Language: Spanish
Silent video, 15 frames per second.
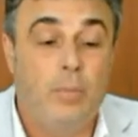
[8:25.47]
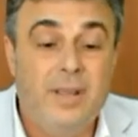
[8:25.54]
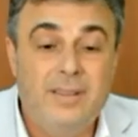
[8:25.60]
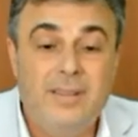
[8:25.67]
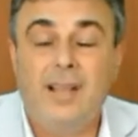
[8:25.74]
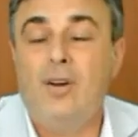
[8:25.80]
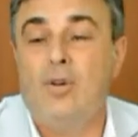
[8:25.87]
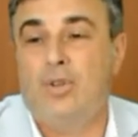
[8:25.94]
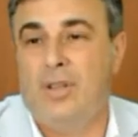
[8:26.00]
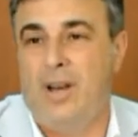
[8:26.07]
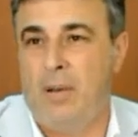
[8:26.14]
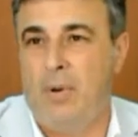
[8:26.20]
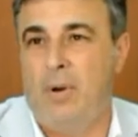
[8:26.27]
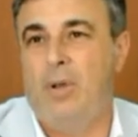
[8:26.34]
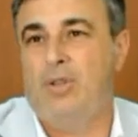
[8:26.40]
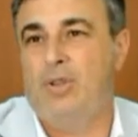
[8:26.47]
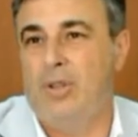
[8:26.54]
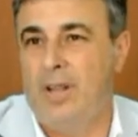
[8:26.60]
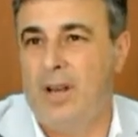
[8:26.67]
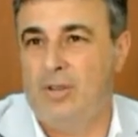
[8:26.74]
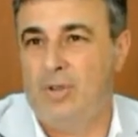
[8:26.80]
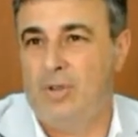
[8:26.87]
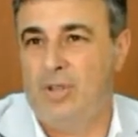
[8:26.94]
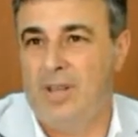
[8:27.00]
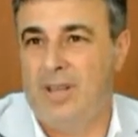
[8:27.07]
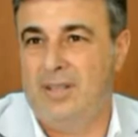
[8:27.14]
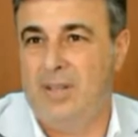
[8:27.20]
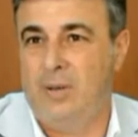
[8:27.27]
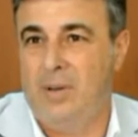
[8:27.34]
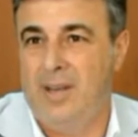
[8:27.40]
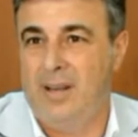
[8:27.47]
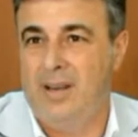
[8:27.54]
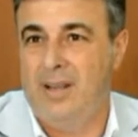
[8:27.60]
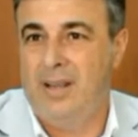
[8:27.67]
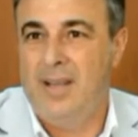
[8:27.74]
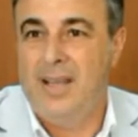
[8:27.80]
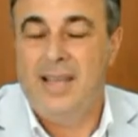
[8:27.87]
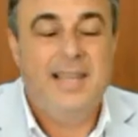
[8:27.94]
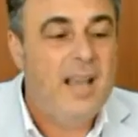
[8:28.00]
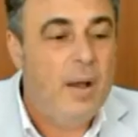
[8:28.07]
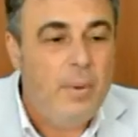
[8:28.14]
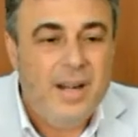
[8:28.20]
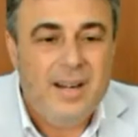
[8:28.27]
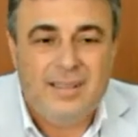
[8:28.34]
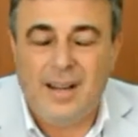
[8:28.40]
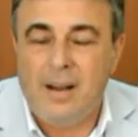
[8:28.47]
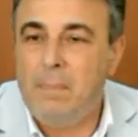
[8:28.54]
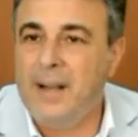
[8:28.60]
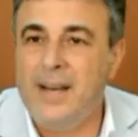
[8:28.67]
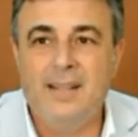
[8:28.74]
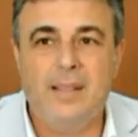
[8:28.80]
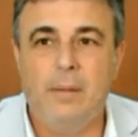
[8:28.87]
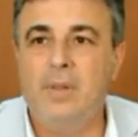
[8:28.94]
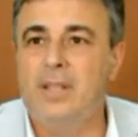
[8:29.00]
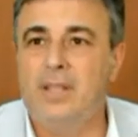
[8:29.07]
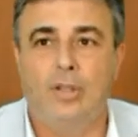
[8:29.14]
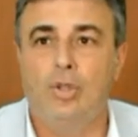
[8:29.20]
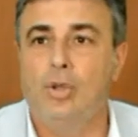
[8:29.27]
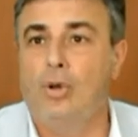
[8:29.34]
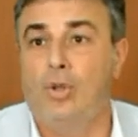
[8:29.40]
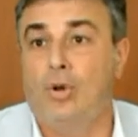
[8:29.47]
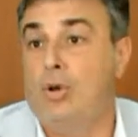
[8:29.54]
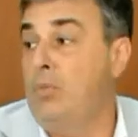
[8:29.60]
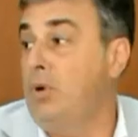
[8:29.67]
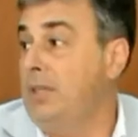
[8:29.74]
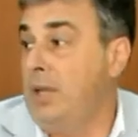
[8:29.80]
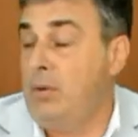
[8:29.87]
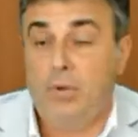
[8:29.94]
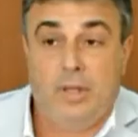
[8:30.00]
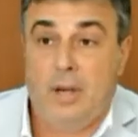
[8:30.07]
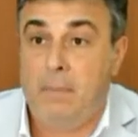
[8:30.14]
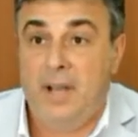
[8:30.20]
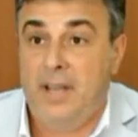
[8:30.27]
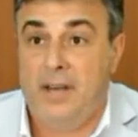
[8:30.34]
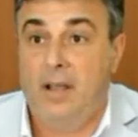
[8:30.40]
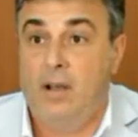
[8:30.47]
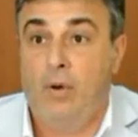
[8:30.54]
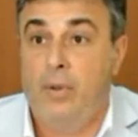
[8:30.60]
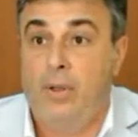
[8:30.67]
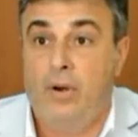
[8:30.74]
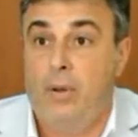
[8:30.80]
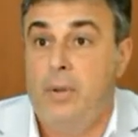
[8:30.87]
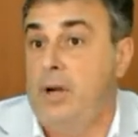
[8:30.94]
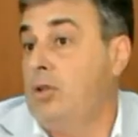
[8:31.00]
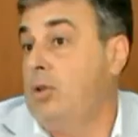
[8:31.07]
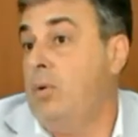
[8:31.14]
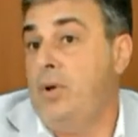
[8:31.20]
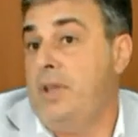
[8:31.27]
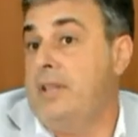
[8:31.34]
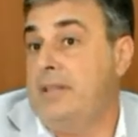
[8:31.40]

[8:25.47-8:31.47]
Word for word: de someternos a la evaluación de la sociedad civil y abrir transparentemente todo, como está en nuestra página de gobierno abierto.